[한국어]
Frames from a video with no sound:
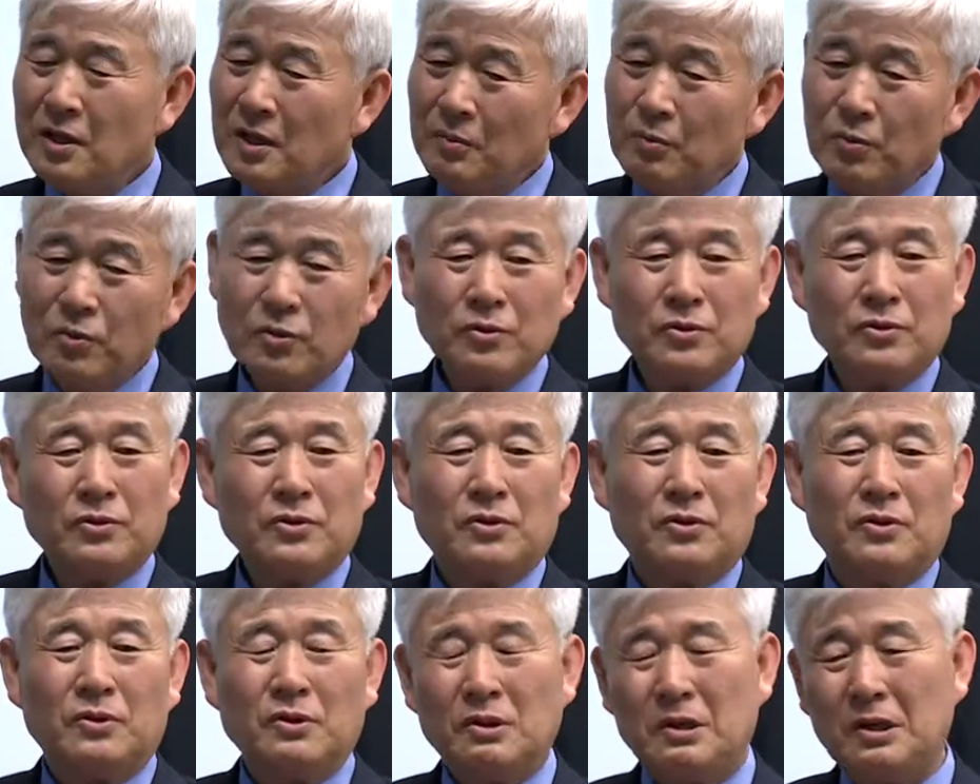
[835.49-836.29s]

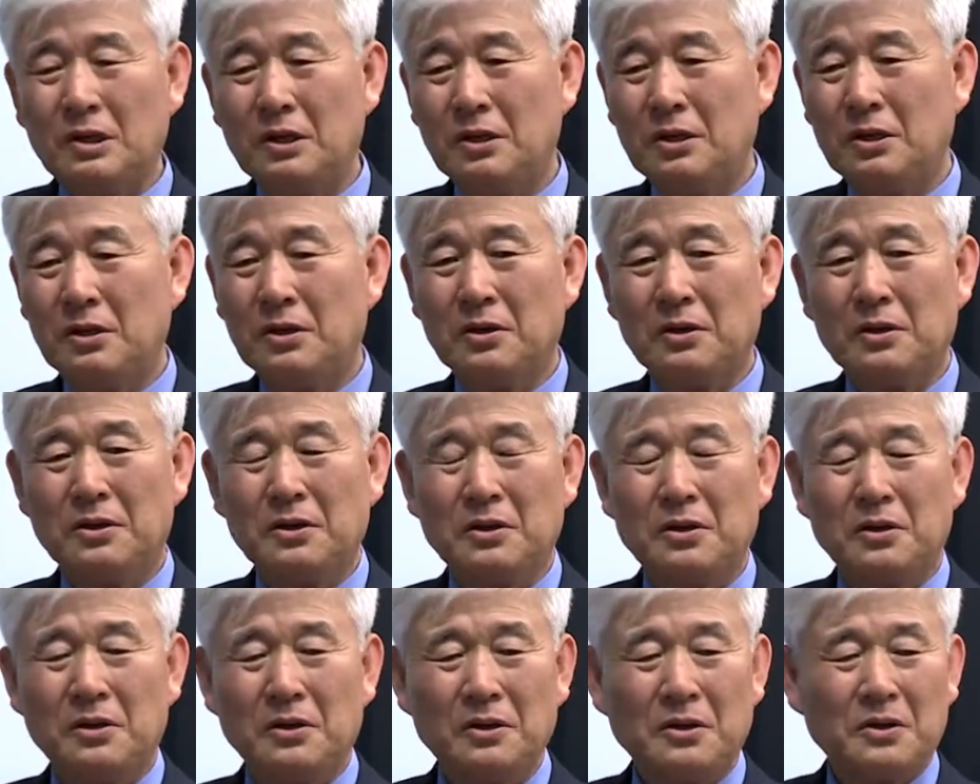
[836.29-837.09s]
이분은
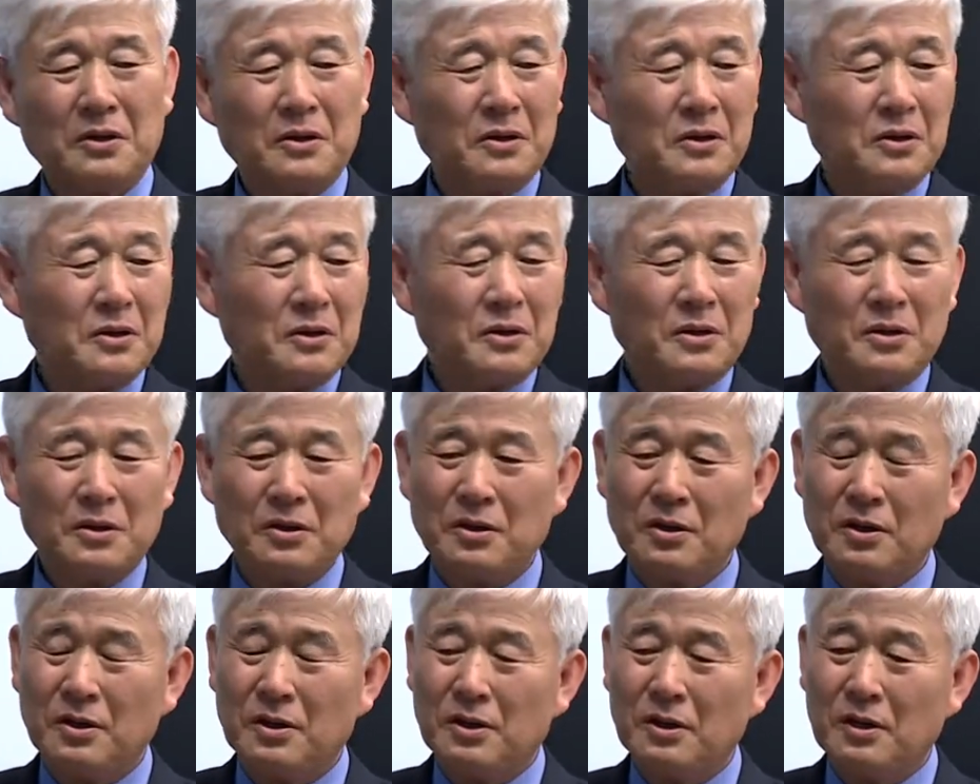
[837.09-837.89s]
어,
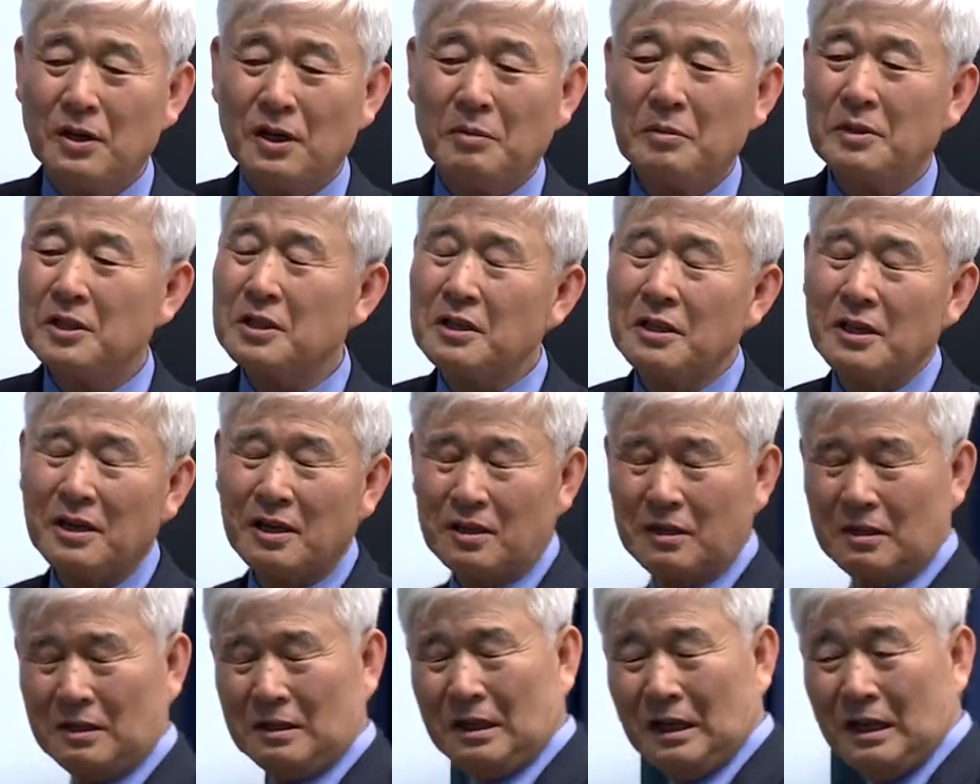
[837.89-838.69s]
하버드
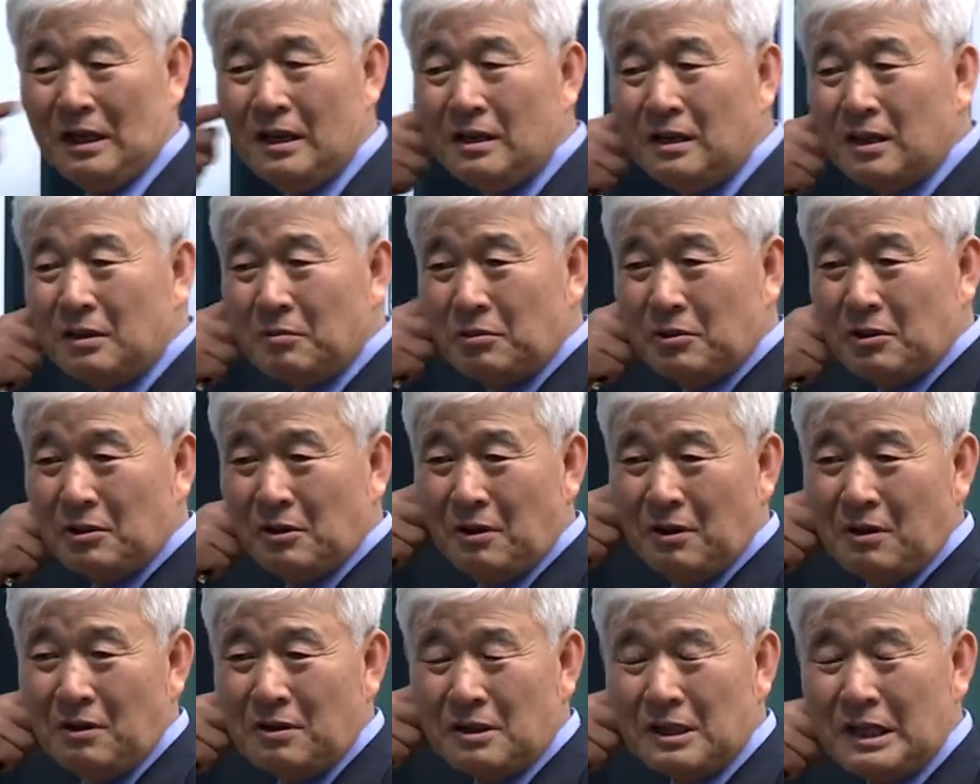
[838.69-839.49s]
대학 다닐
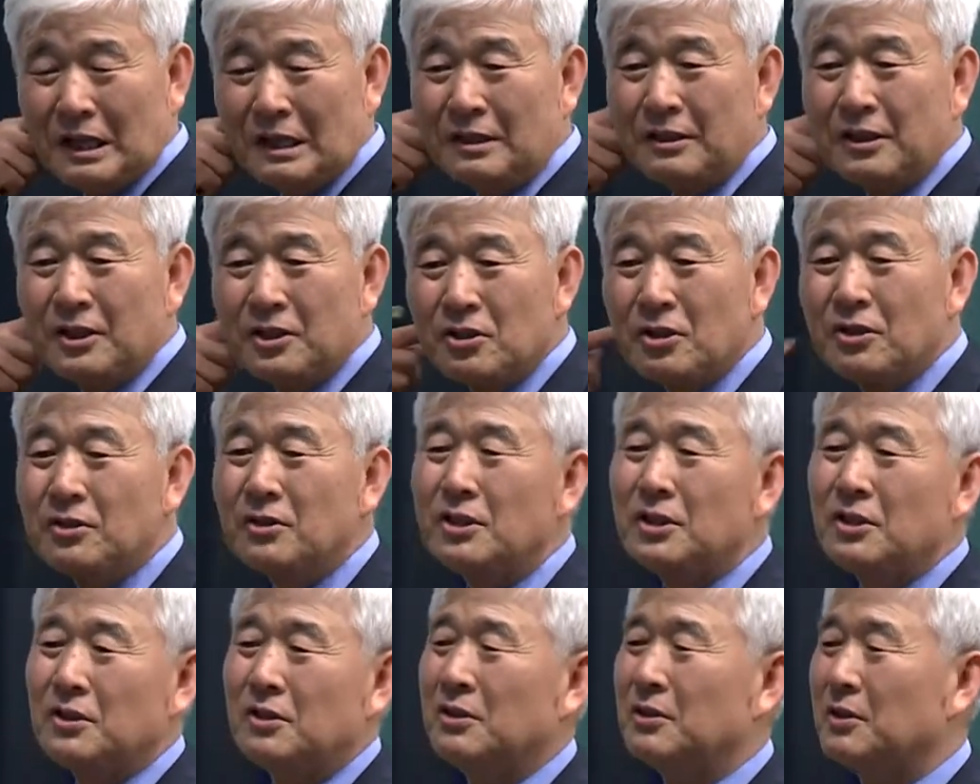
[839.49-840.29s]
때부터 자기의
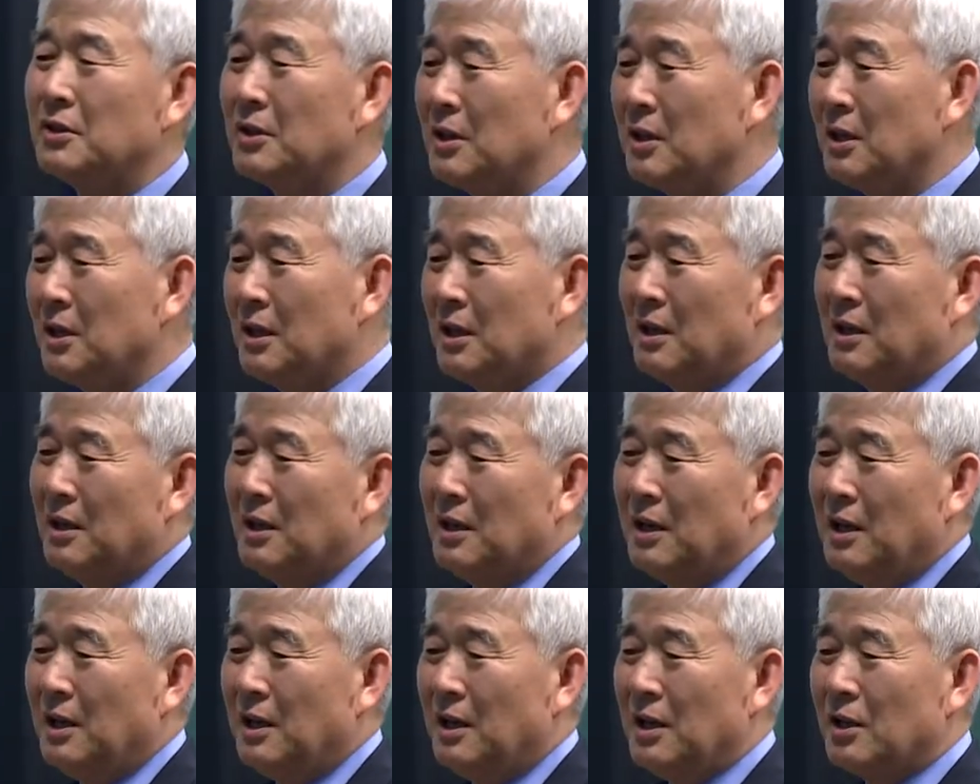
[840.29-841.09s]
천직은
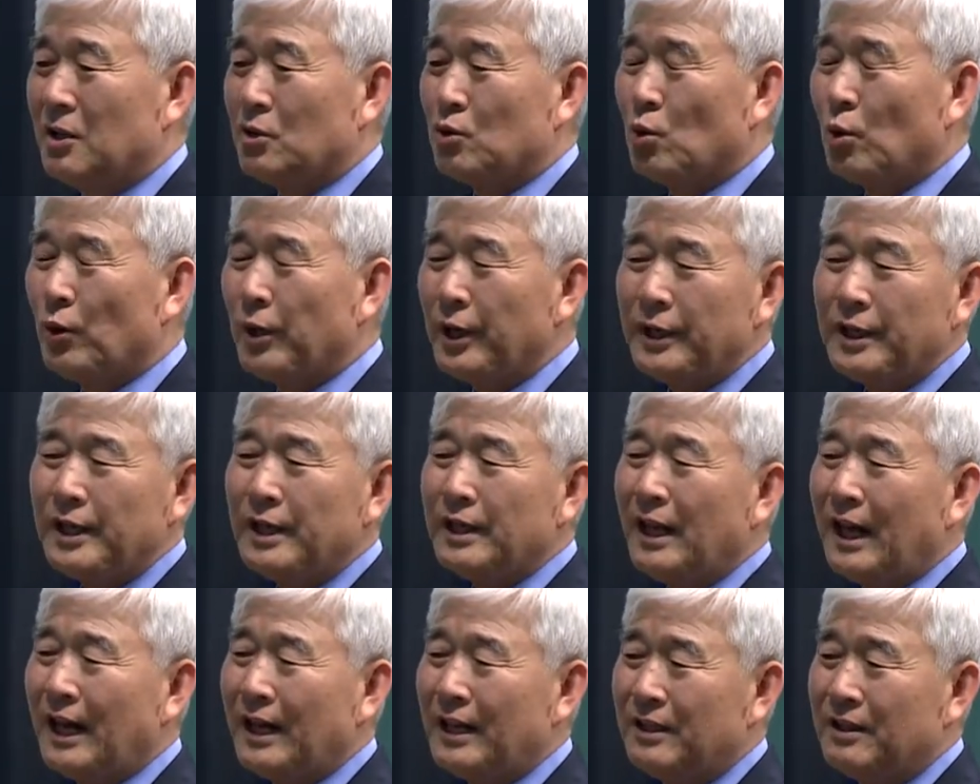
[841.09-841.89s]

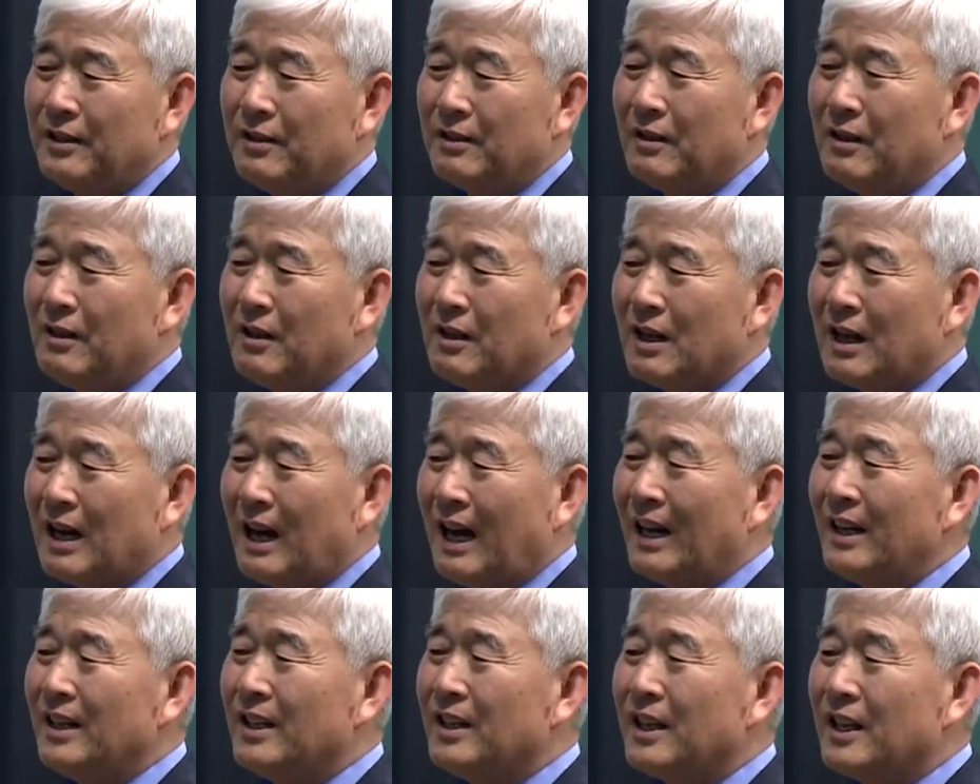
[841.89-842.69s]
소외된 아이들을
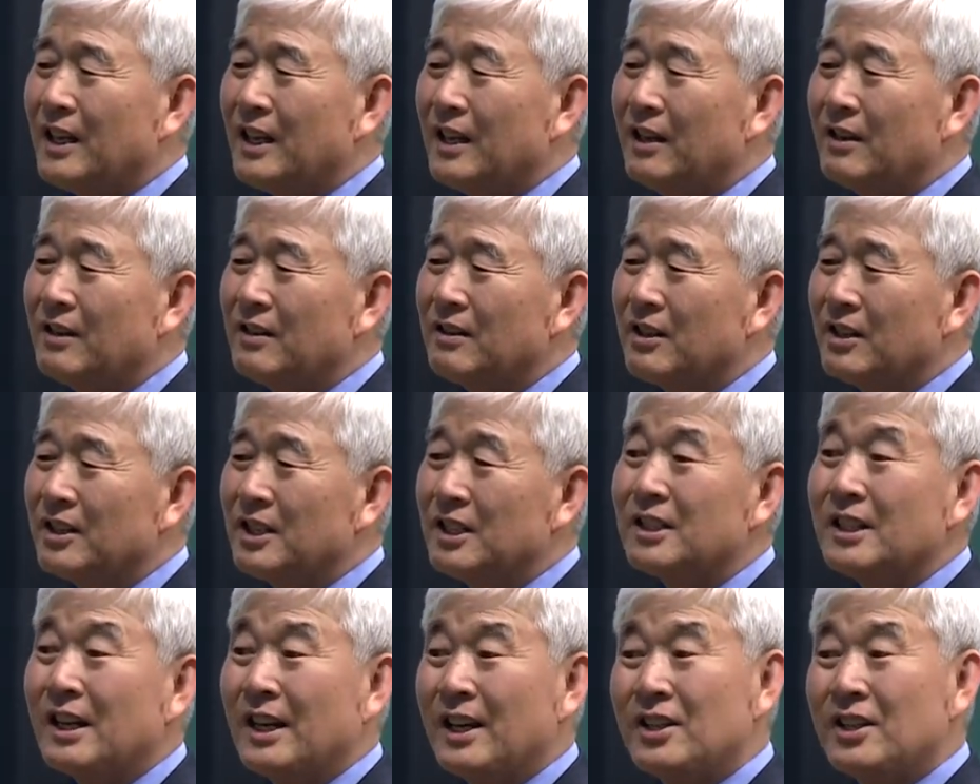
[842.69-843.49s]
가리키는 것이 자기